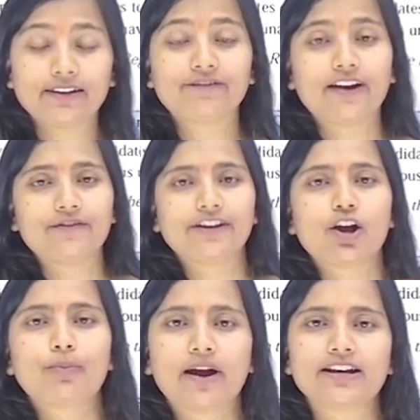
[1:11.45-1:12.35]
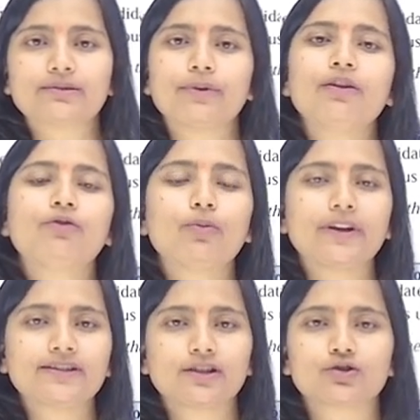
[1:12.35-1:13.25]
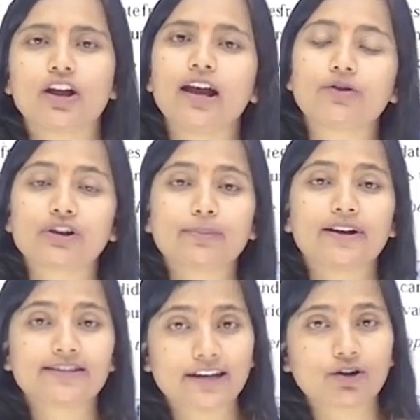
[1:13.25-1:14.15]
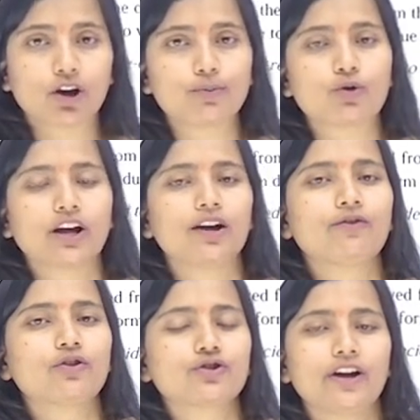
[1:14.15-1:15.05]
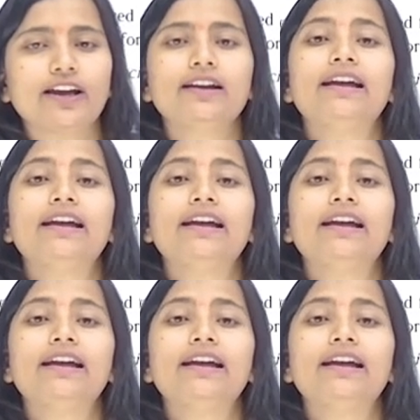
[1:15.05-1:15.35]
फरवरी और मार्च में वो बच्चे जो है उनके पास एक और मौका है वो जो है